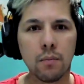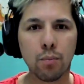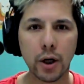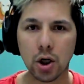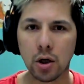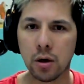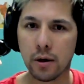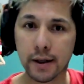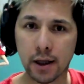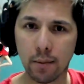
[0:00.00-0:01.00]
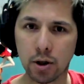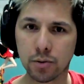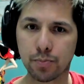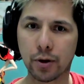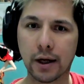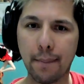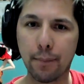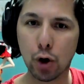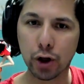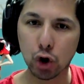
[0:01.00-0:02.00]
bueno, estamos por acá
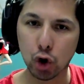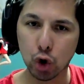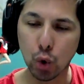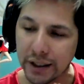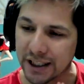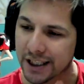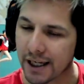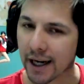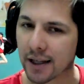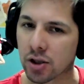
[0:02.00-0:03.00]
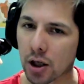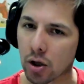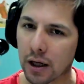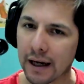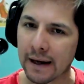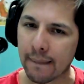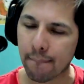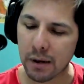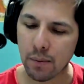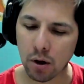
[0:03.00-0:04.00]
por Twitch reaccionándole en
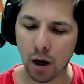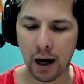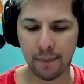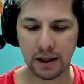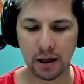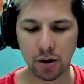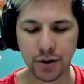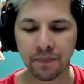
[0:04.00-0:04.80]
vivo a videos.